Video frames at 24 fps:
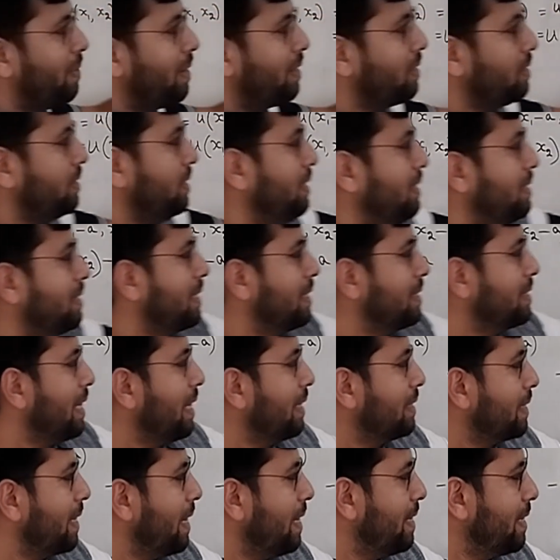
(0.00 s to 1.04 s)
बाद इसके
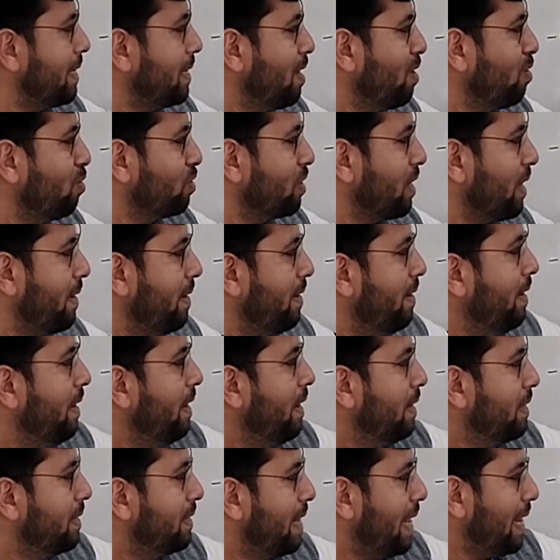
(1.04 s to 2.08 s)
साथ क्या लिखना होता
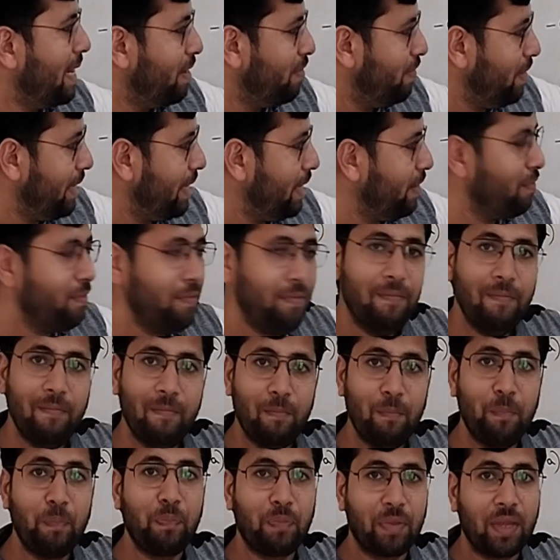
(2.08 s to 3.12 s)
है
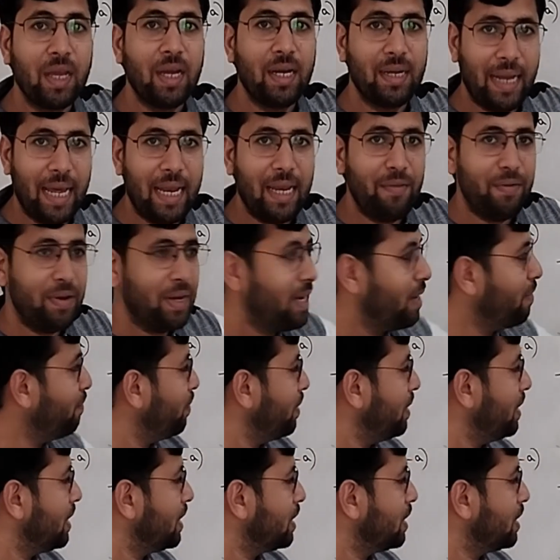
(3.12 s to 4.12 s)
डेरिवेटिव डेरिवेटिव विद